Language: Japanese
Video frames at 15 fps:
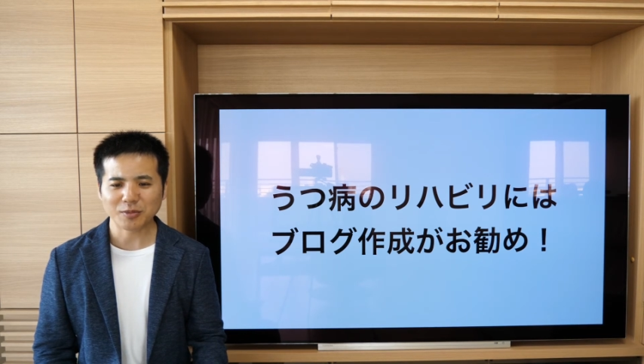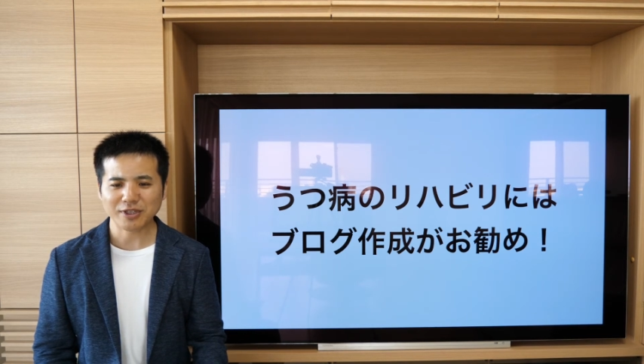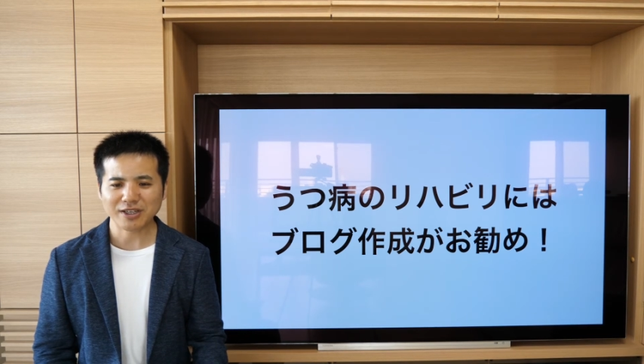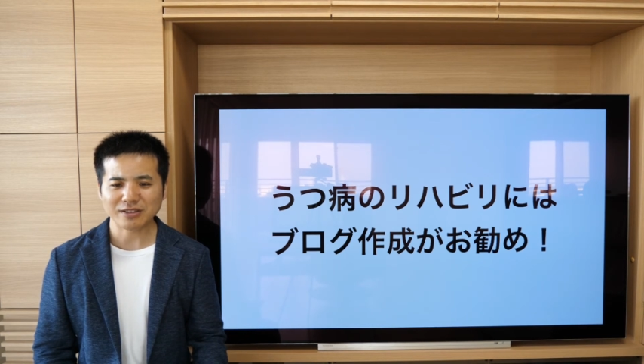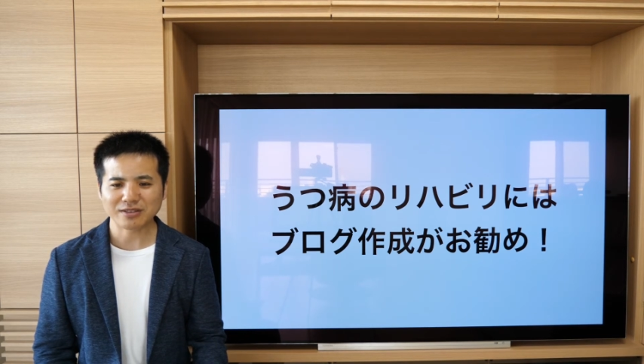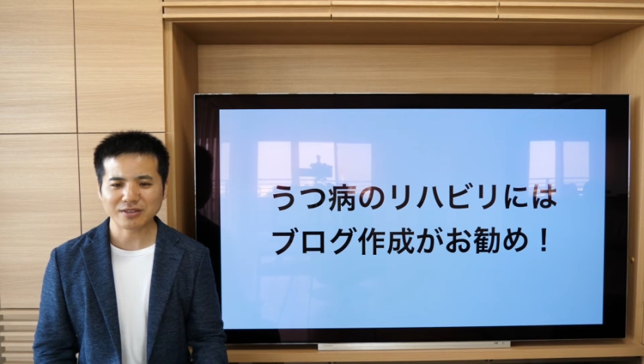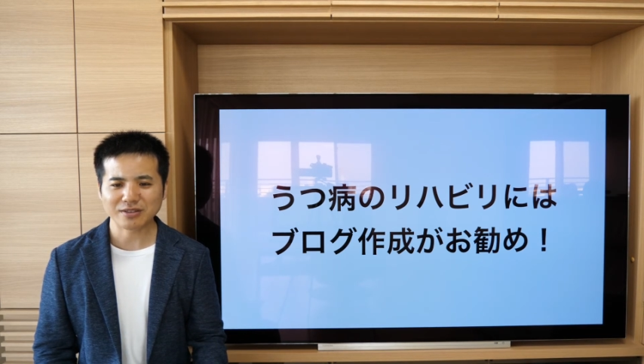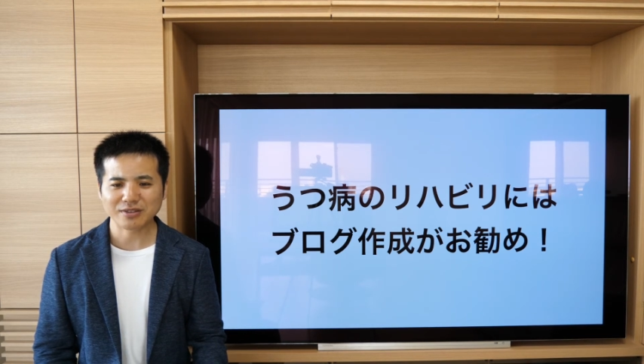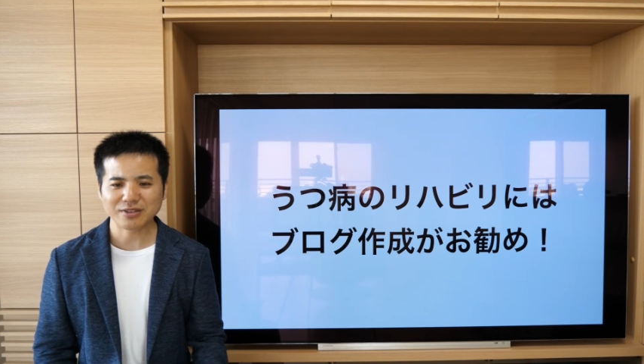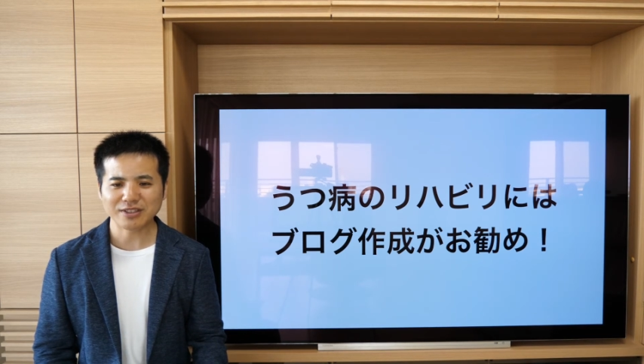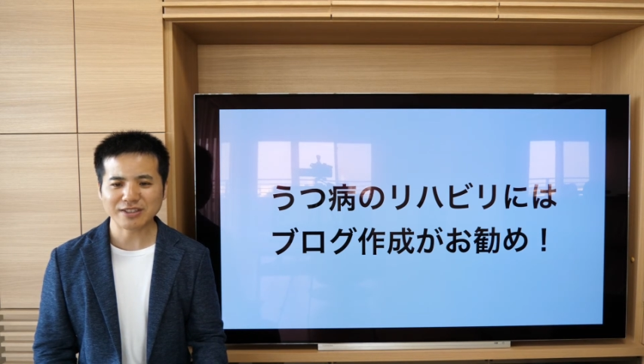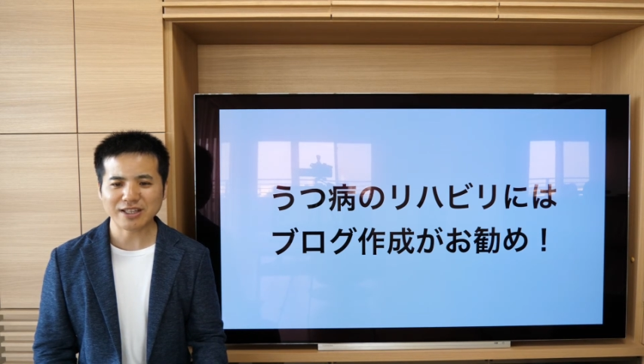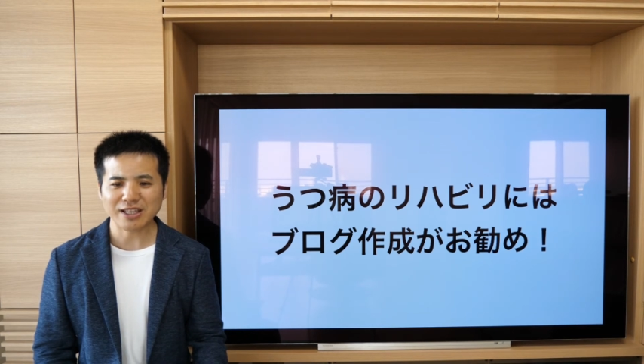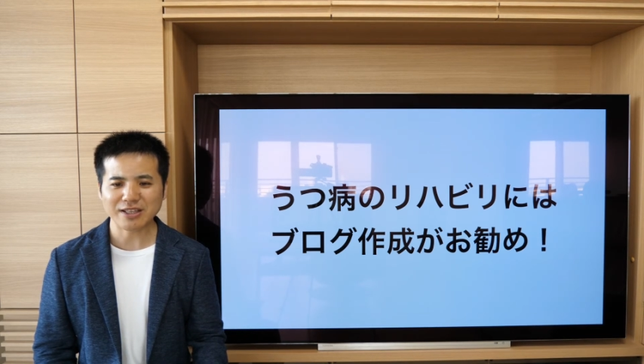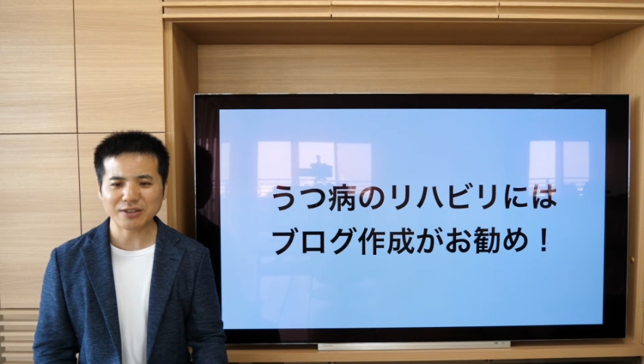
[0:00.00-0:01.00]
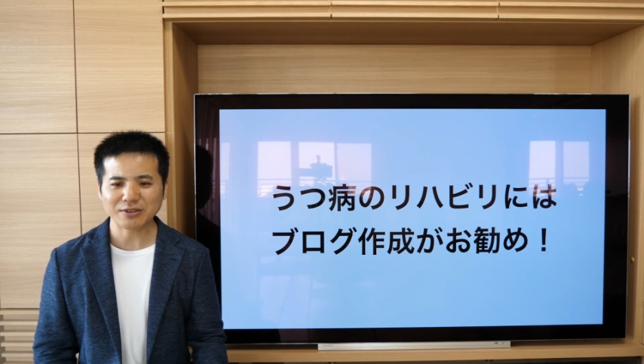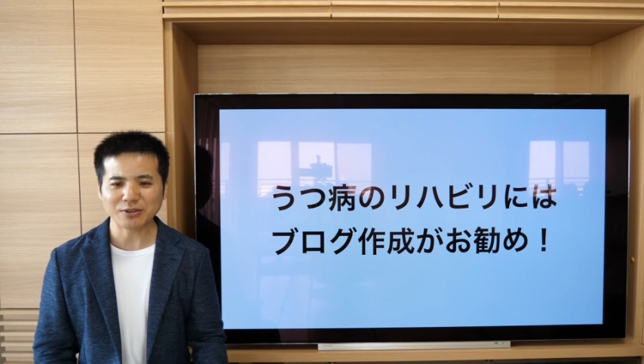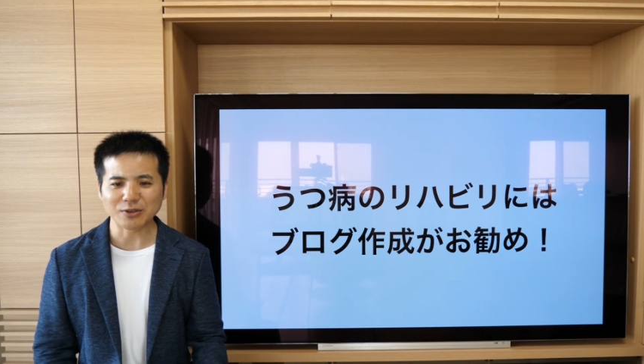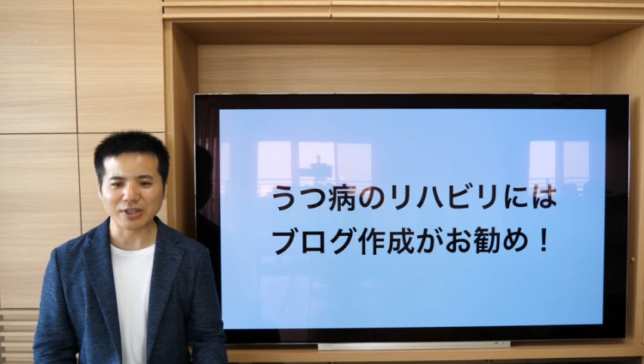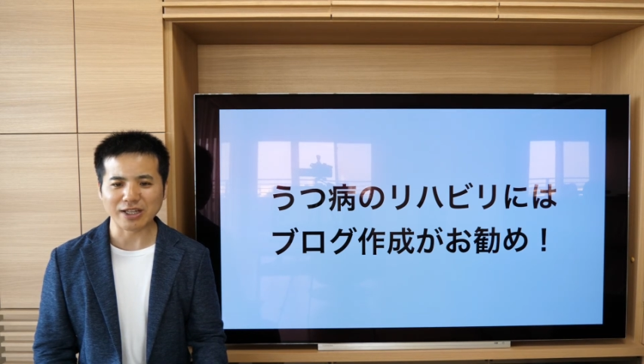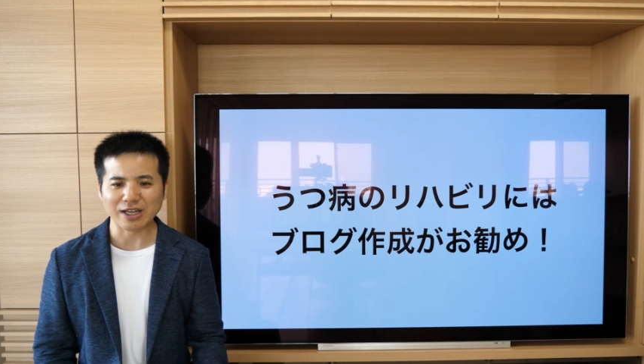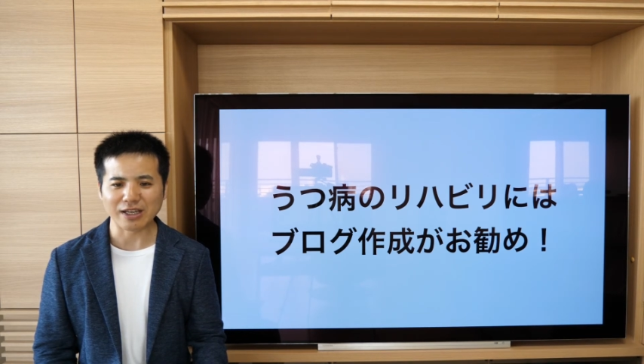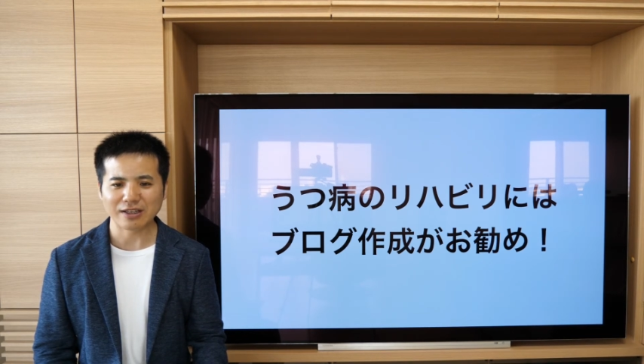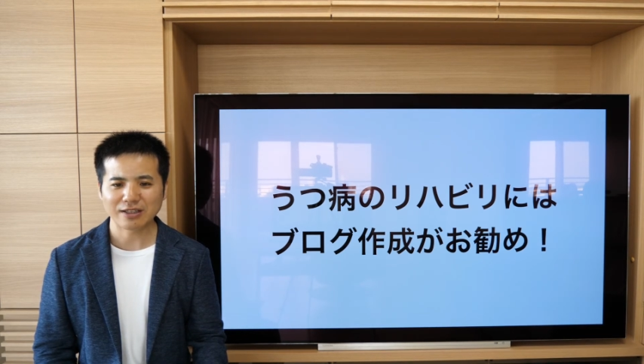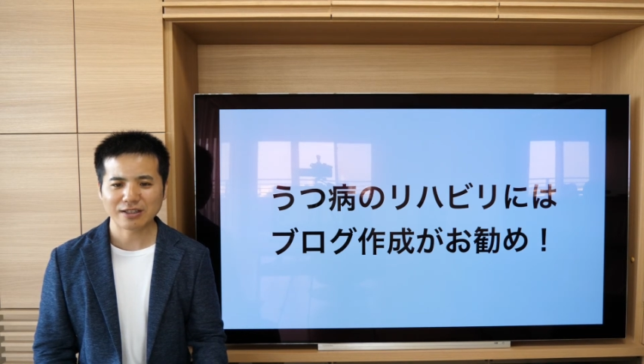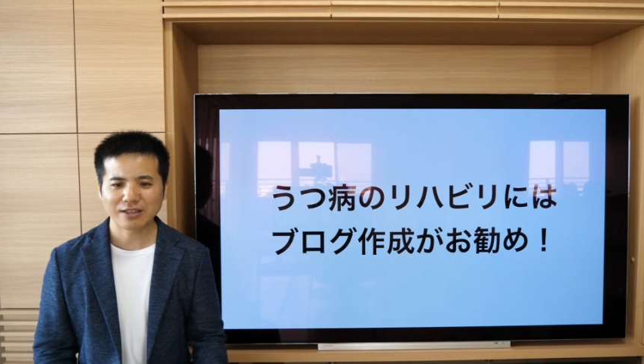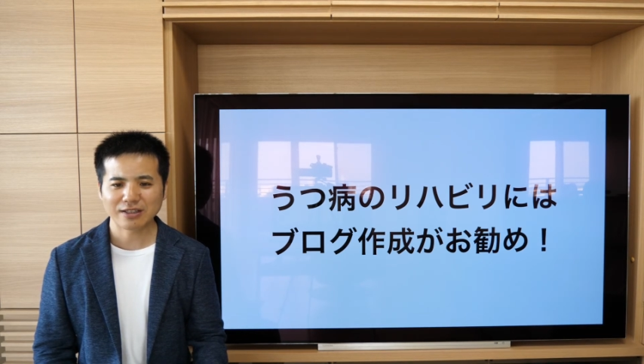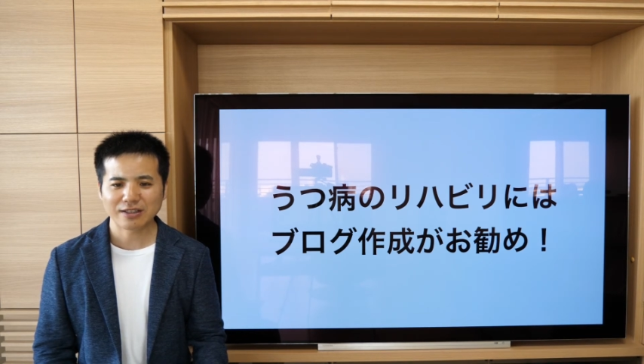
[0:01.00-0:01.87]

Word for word: みが続いているのなら